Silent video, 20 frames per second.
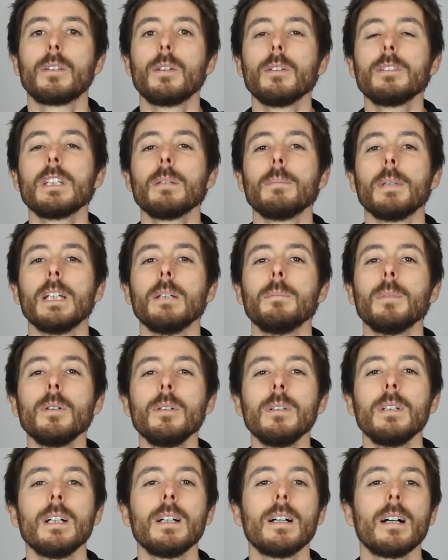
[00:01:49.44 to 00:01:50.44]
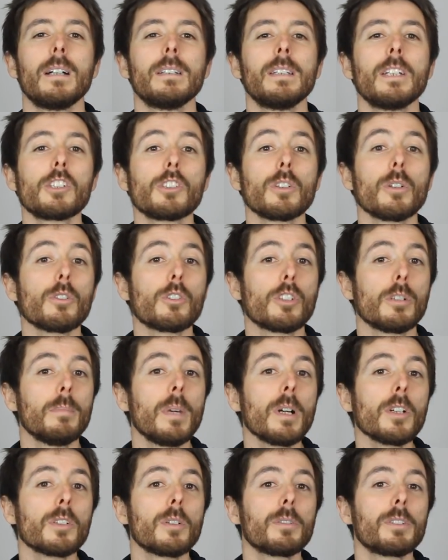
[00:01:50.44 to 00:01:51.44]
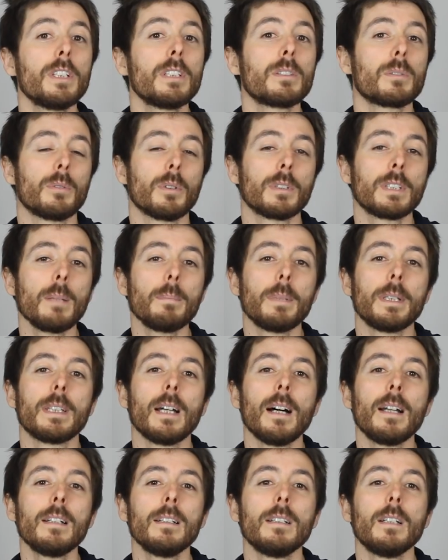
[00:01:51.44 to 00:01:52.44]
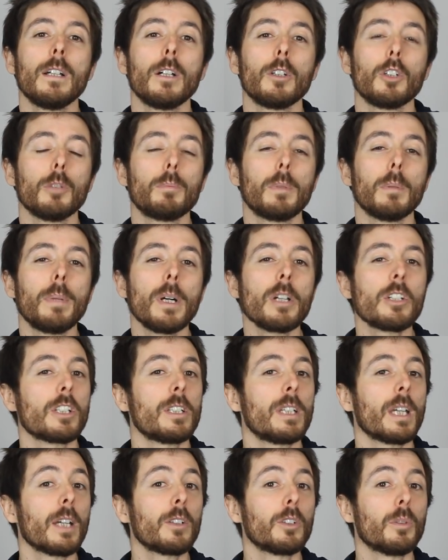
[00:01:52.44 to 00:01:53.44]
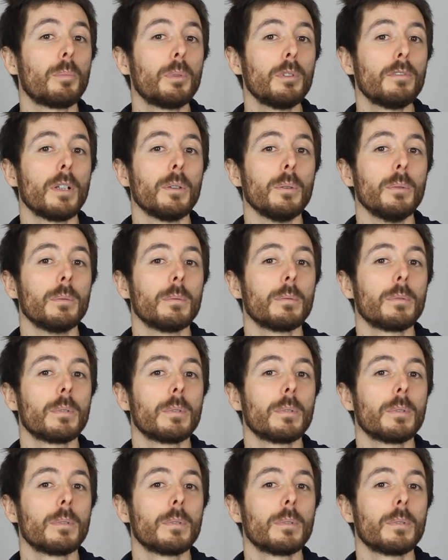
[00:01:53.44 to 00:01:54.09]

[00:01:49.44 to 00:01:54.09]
Deuxième élément, un échange de marchandises ou de capital ne peut pas générer de plus-value.